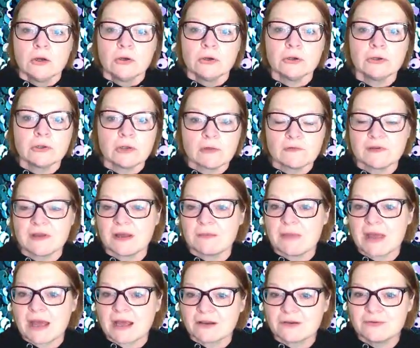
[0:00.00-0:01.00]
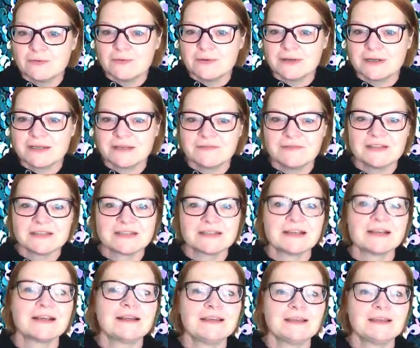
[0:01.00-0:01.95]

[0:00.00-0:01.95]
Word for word: Rückläufiger Merkur, ihr wisst ja,